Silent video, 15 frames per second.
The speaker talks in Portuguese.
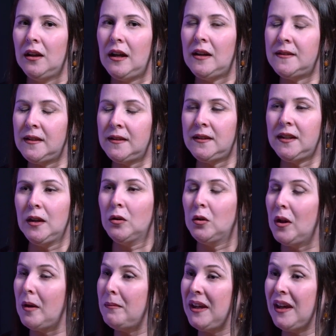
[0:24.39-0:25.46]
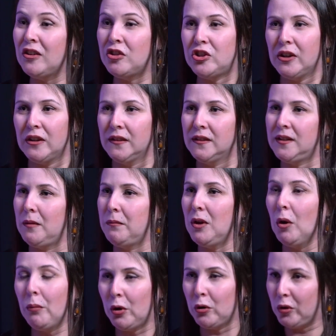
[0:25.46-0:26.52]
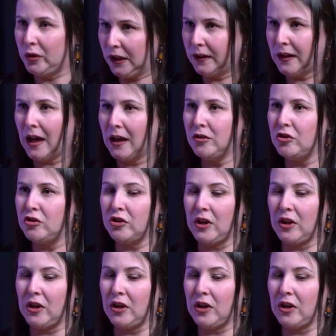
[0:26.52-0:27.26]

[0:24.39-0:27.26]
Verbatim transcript: esse ciclo, é minha chance, é minha oportunidade,